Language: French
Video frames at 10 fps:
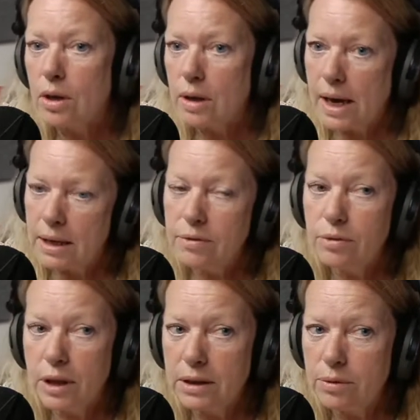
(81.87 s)
allez,
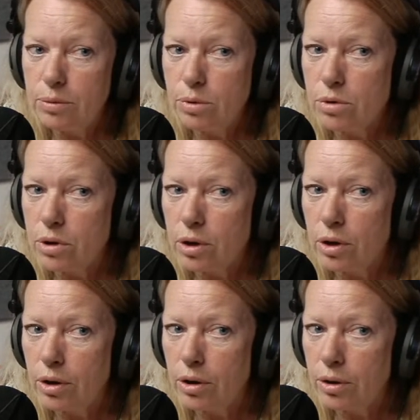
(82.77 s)
rendez-vous sur
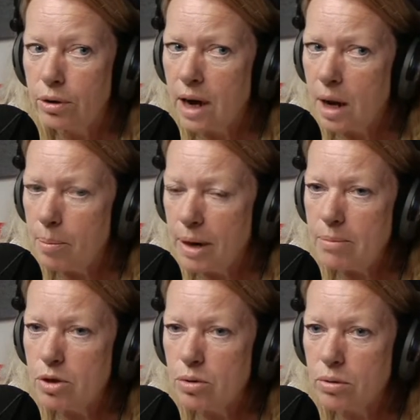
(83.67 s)
euh, quand
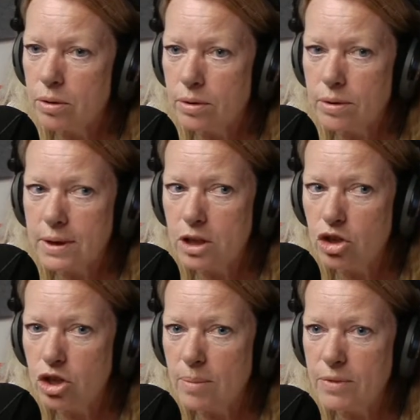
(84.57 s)
même sur euh,
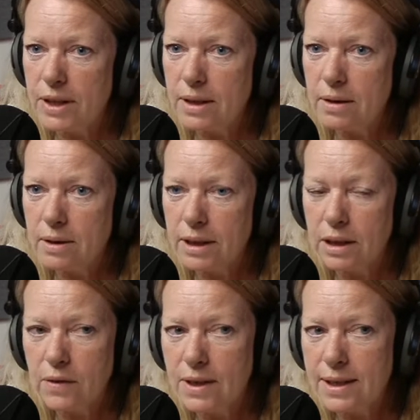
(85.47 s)
CJMD
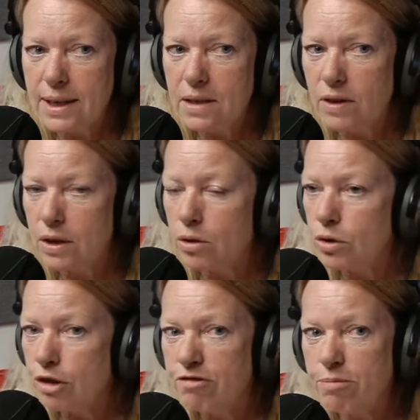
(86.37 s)

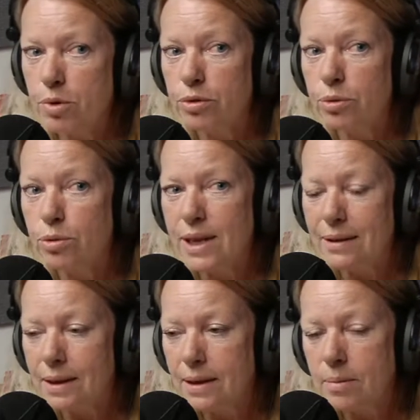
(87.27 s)
96,9 euh, pour nous
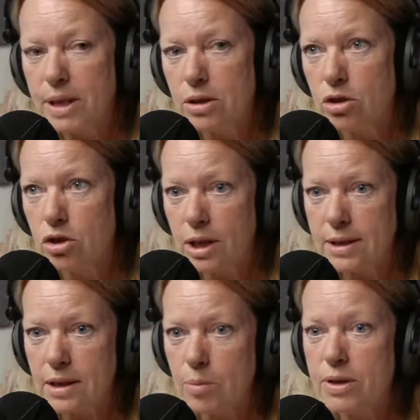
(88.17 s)
entendre parce que je ne
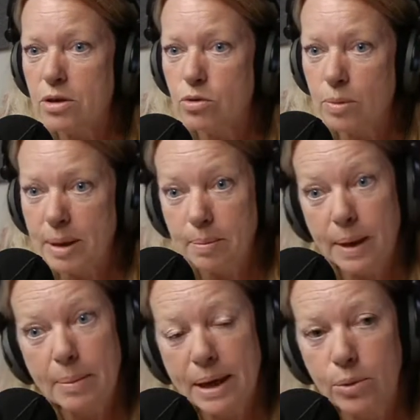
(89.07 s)
resterai pas en streaming
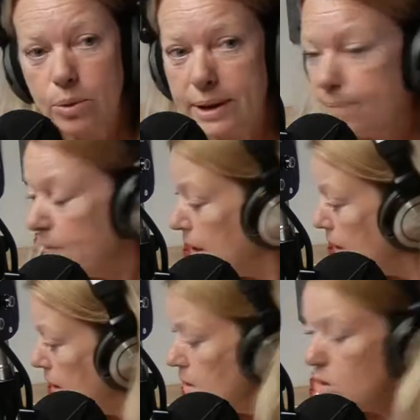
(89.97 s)
bien, bien longtemps.
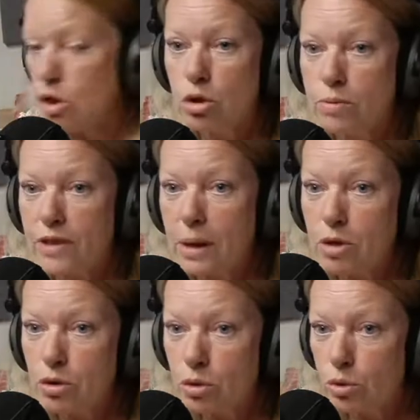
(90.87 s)
C'est juste pour faire un
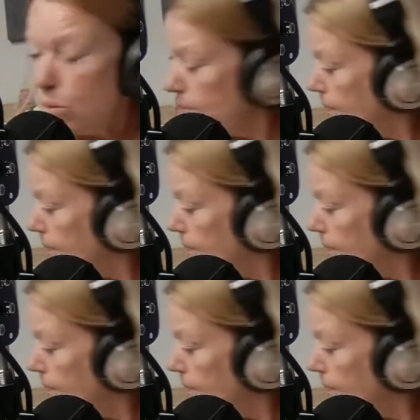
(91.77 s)
petit coucou.